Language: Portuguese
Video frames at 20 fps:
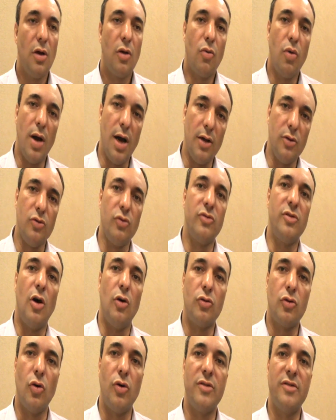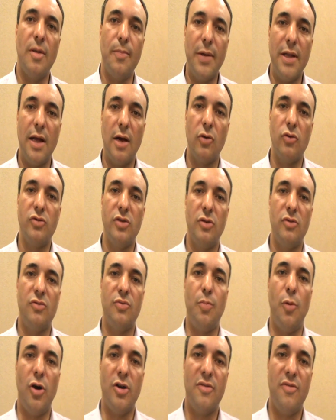Quando os autores da pedagogia do
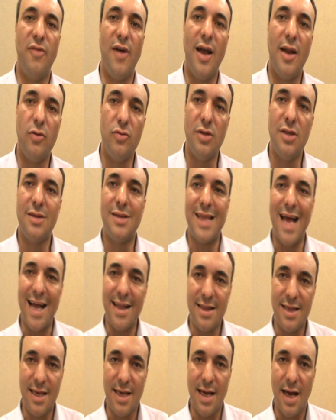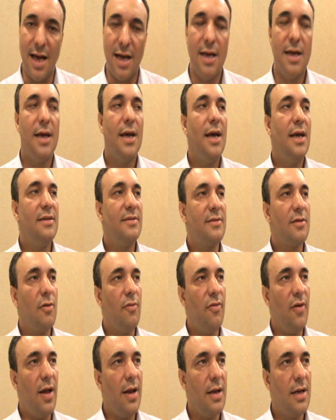esporte falam de tática, eles estão
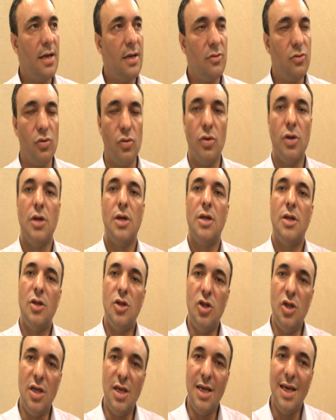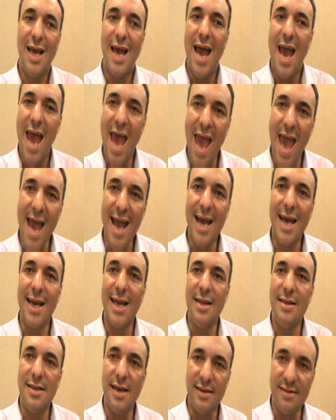falando de
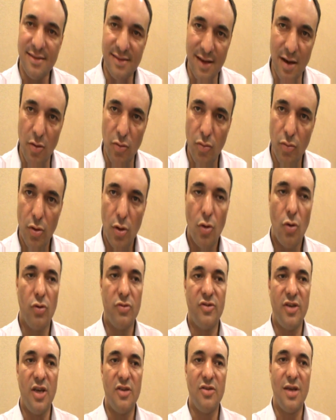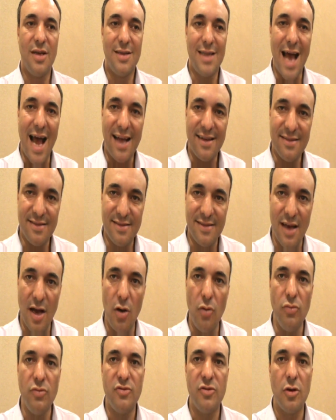regra de ação, ou seja, da
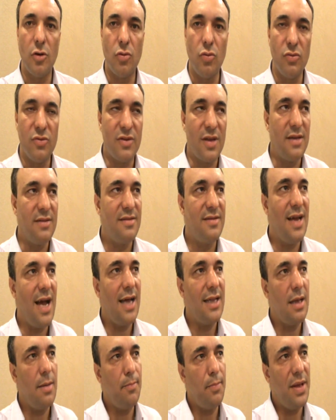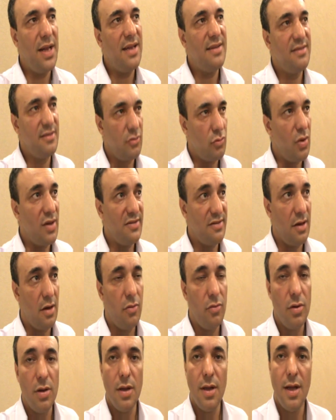ação circunstanciada pela
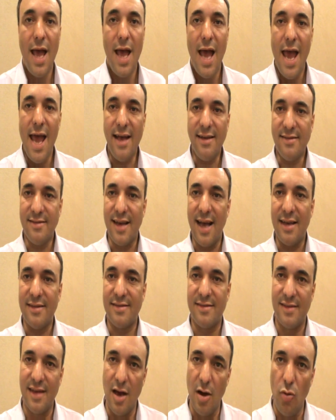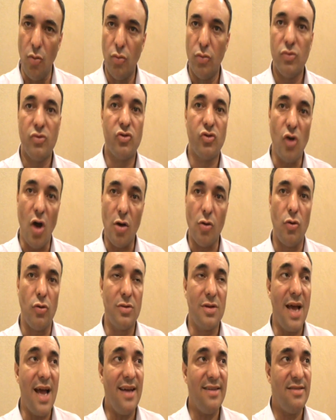situação. Essa ação só
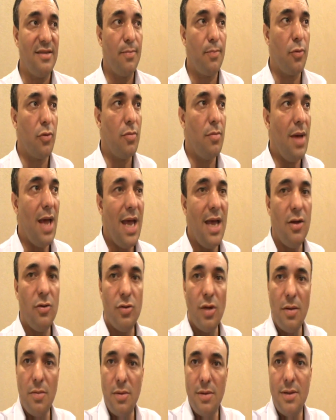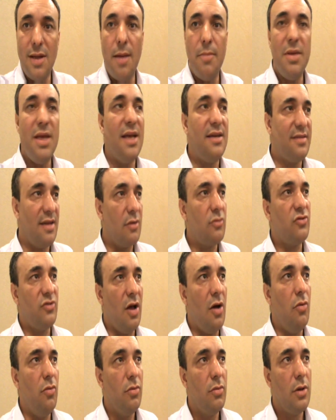acontece por meio da minha
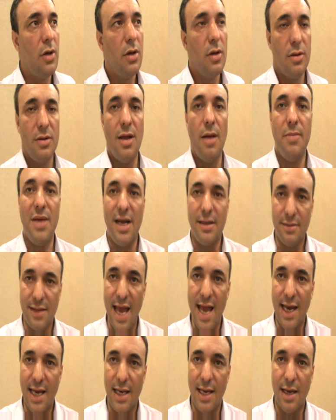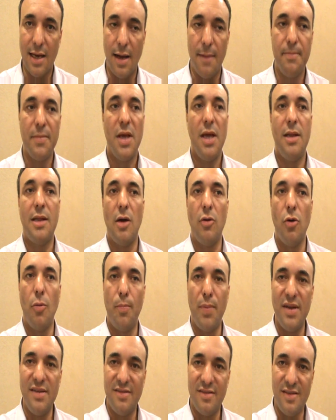execução, da minha técnica. Então eu
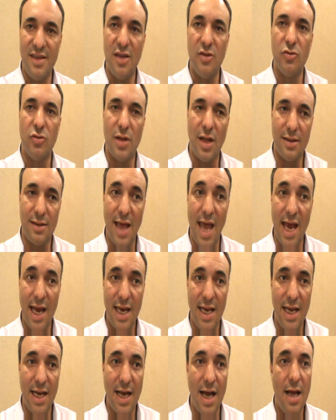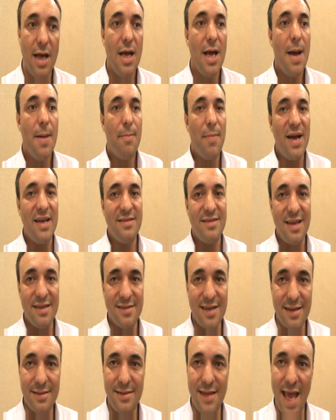preciso da técnica, mas
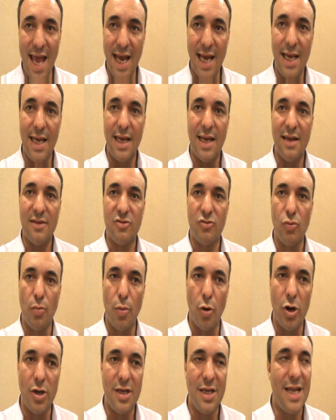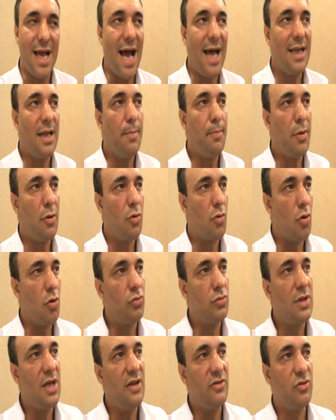essa técnica é subordinada pelo
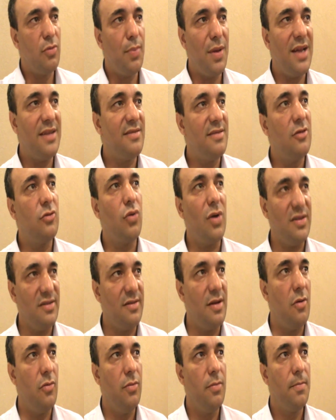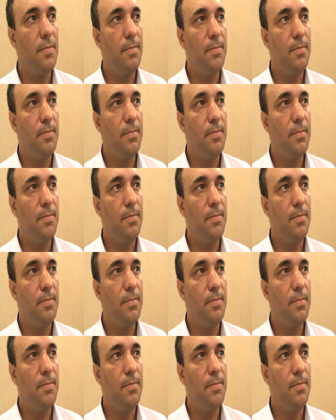contexto, pela situação.